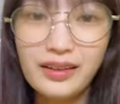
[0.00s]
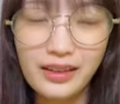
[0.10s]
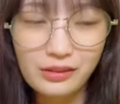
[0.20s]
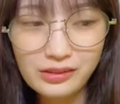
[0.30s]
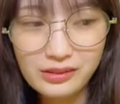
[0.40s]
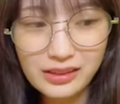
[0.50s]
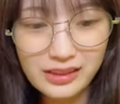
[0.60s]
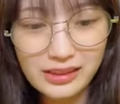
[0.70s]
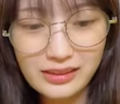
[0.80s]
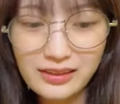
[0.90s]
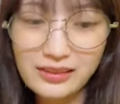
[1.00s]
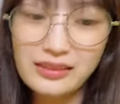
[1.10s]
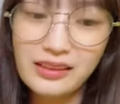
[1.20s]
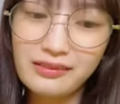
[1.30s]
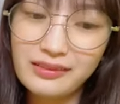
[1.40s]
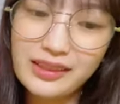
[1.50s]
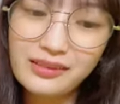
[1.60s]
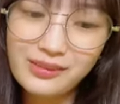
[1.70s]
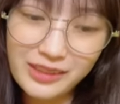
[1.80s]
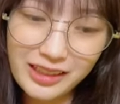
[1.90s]
いろいろしやすいよねお団
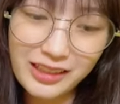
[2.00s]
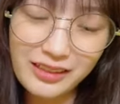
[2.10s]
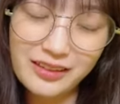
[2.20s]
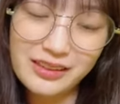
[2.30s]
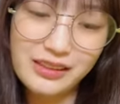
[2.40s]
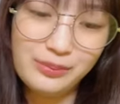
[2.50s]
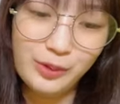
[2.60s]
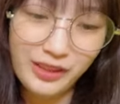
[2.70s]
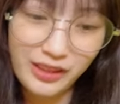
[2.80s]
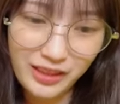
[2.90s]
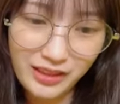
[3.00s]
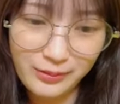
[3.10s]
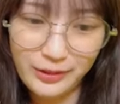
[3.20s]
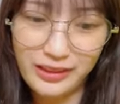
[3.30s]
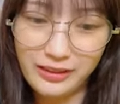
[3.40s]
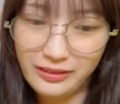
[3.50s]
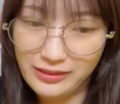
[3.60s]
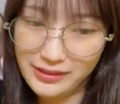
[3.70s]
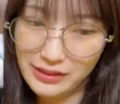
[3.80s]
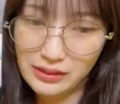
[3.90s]
子もできるしポニーテールもできる
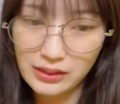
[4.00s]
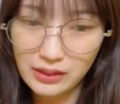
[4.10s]
し